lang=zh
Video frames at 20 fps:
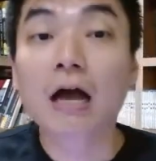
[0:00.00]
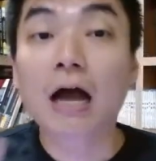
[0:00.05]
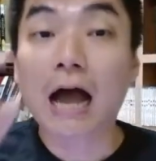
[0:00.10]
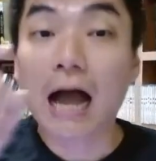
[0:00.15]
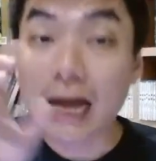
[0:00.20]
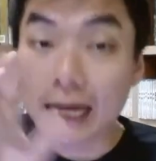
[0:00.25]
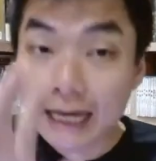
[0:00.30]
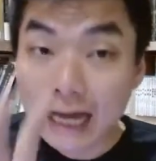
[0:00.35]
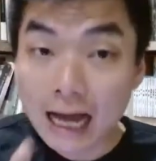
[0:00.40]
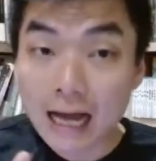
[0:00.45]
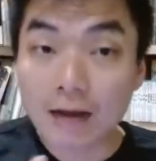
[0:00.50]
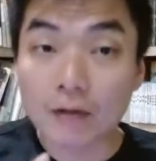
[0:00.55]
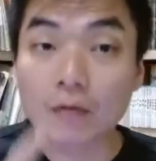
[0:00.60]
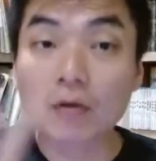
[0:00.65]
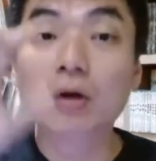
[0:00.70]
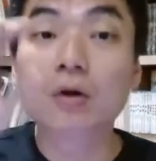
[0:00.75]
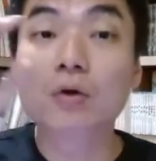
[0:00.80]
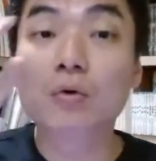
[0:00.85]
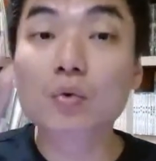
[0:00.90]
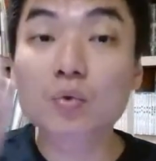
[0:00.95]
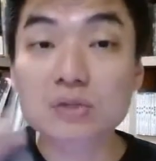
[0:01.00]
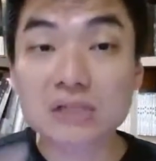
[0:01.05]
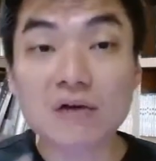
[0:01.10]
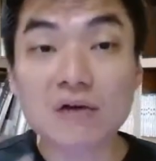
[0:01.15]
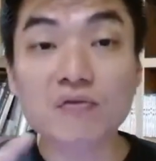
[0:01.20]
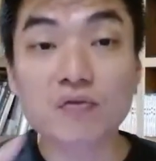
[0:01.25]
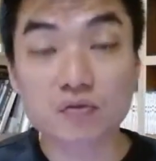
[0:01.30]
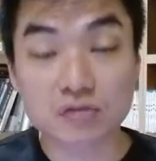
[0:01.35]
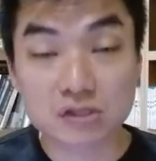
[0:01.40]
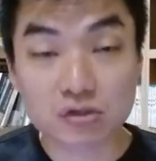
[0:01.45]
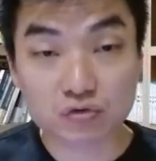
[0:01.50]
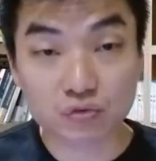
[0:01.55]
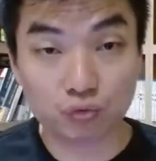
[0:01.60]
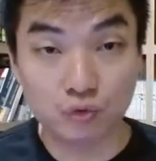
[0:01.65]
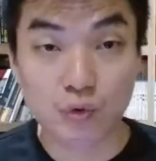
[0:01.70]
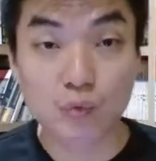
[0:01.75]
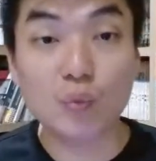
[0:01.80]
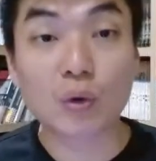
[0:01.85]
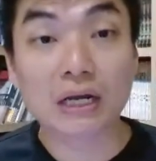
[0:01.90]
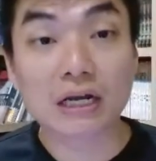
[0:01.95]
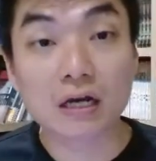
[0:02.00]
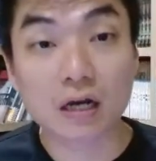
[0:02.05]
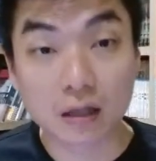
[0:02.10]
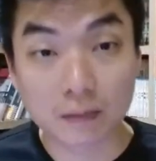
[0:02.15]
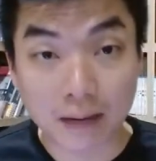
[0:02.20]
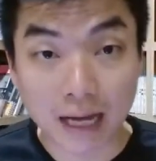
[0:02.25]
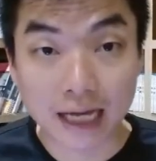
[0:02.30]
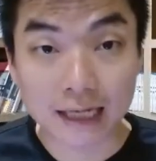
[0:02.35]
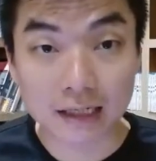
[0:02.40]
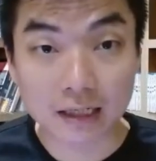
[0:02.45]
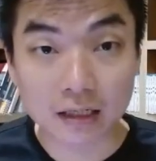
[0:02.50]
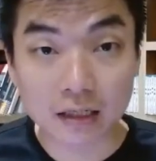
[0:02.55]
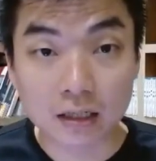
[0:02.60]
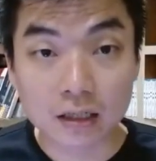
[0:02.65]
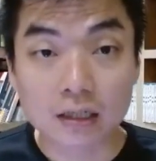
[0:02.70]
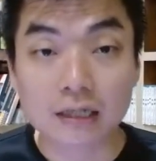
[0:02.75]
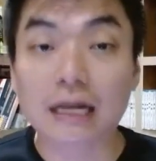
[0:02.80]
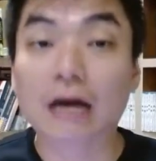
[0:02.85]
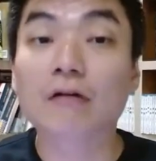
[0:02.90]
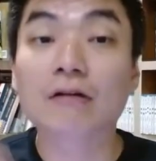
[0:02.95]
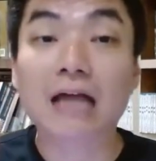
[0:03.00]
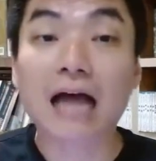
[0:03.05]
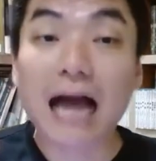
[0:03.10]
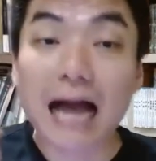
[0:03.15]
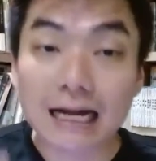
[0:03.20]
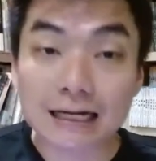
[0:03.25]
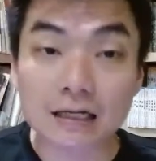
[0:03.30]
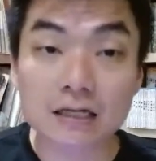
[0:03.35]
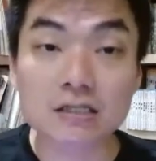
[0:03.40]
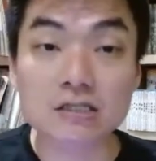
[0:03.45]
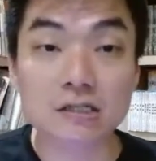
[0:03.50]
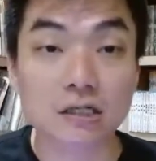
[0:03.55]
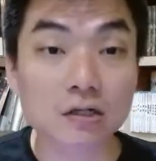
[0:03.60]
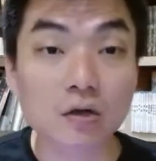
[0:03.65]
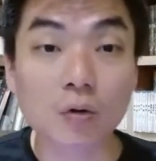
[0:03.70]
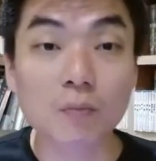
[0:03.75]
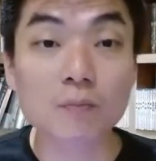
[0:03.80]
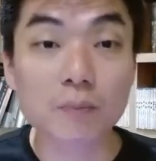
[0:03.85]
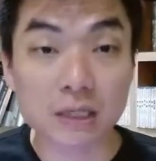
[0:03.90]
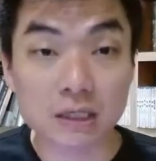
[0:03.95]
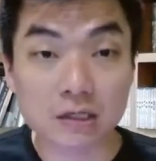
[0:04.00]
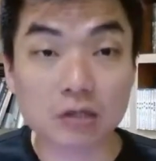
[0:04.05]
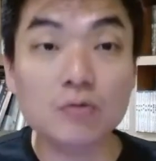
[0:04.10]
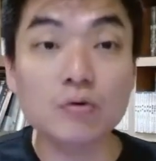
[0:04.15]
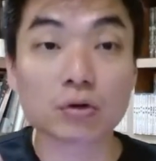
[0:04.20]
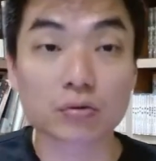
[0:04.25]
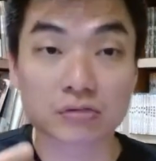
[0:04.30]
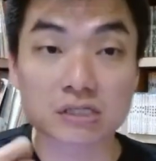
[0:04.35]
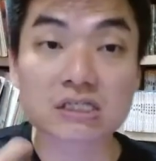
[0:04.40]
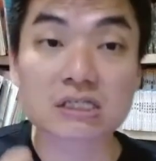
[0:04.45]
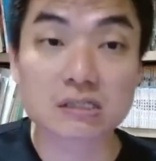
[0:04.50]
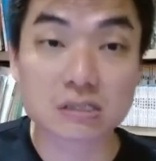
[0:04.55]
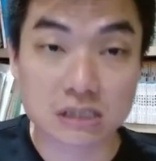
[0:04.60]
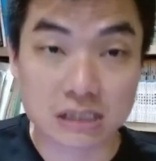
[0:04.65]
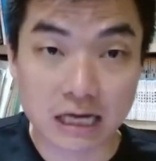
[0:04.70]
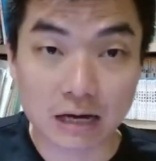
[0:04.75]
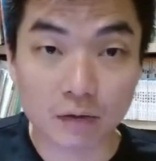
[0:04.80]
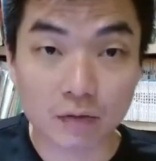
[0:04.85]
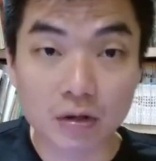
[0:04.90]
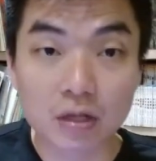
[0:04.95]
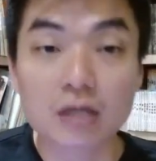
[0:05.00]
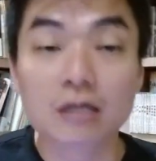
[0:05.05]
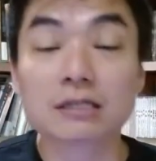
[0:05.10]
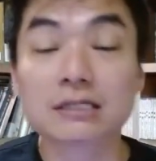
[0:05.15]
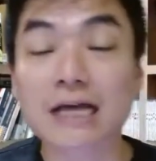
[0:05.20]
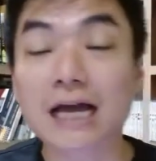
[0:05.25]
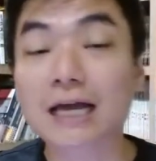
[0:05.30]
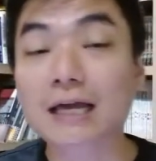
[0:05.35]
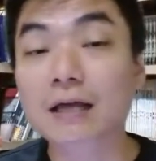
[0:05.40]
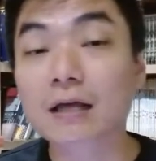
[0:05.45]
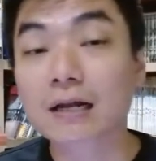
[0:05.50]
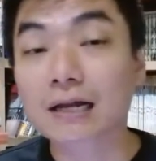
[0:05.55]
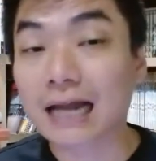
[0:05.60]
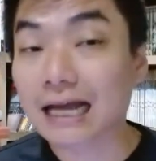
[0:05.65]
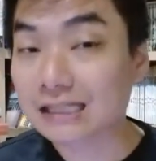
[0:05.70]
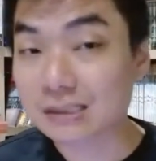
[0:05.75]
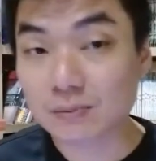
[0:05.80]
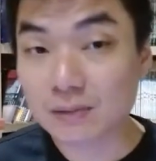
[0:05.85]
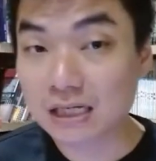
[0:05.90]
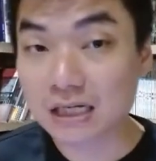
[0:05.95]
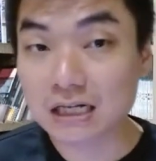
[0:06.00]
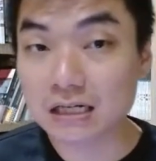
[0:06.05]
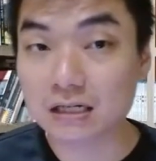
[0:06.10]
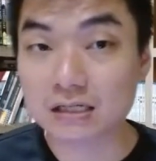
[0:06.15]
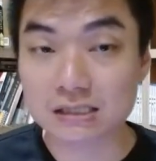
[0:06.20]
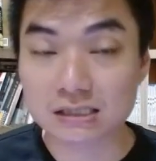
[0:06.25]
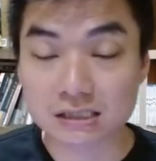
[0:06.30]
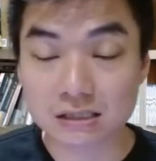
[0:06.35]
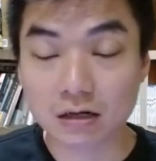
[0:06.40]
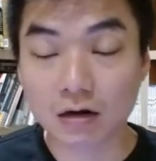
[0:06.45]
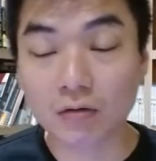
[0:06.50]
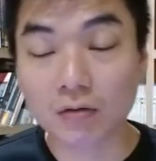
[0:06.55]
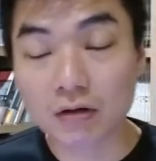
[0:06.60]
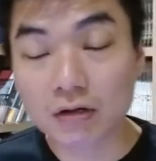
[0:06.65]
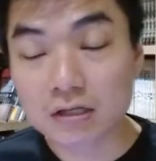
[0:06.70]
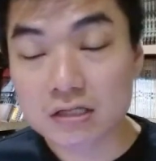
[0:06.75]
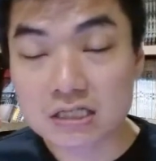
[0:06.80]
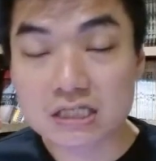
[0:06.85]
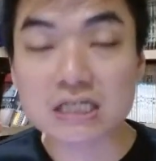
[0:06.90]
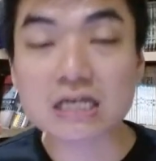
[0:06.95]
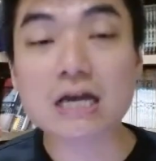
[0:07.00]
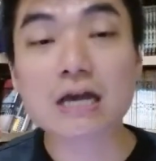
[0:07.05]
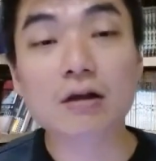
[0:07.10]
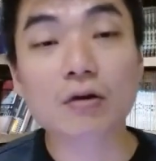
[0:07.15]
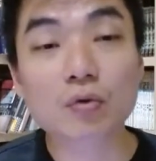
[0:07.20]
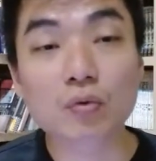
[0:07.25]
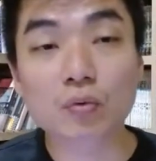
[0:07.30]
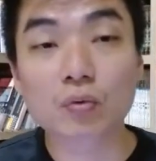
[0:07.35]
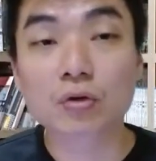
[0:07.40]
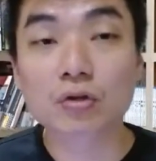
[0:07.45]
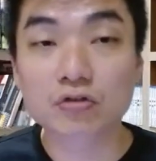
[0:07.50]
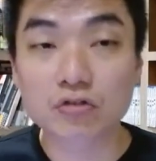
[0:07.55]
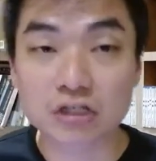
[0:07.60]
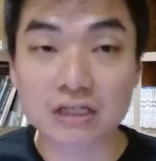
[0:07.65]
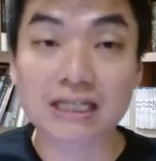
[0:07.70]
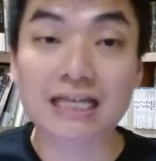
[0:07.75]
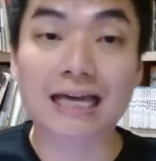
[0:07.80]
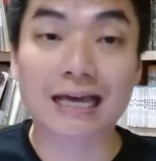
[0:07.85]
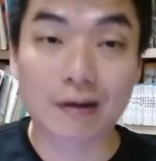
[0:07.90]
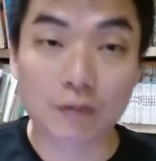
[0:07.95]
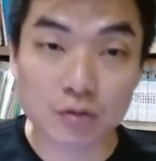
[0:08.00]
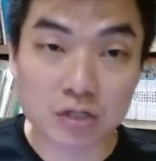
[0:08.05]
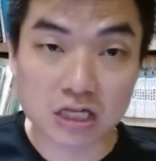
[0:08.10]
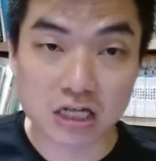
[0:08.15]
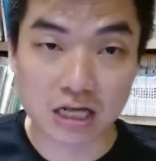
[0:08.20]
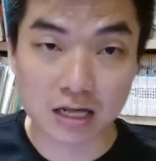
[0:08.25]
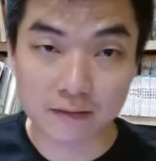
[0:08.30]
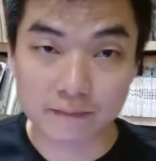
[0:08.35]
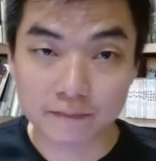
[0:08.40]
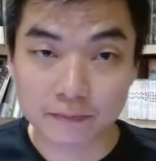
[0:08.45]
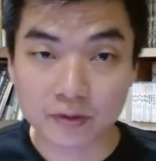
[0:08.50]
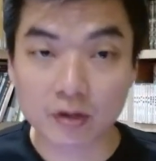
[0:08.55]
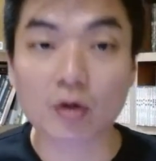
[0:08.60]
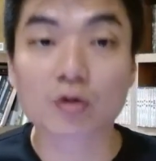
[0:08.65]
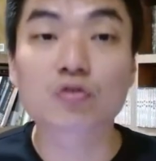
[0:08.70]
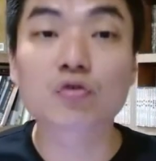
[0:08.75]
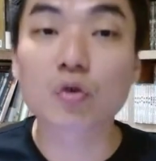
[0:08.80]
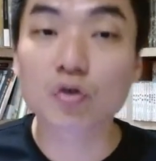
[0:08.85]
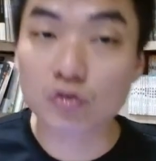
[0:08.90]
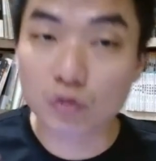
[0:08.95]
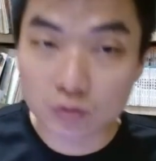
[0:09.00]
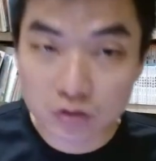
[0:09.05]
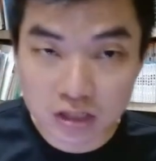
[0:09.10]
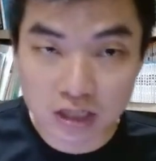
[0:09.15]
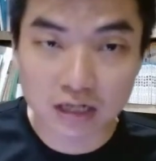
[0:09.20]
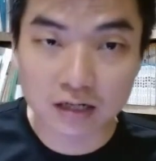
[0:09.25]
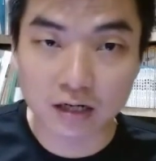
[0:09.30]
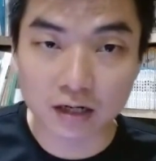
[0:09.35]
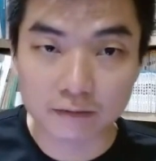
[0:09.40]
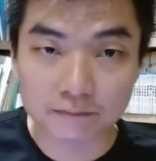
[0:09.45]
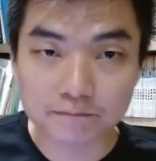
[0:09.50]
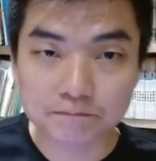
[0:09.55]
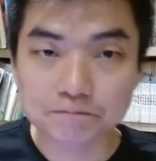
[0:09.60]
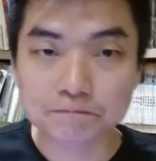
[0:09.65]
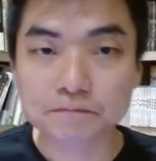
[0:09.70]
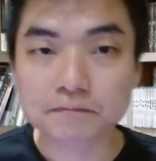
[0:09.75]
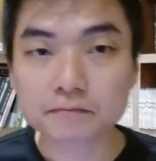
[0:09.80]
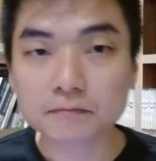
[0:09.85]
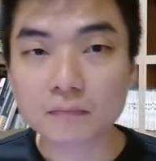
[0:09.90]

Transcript: 还好，陆兆福是属于温和派的，然后他跟陈洪兵又有私交，在 last minute 的时候介入去调解哦，做中间人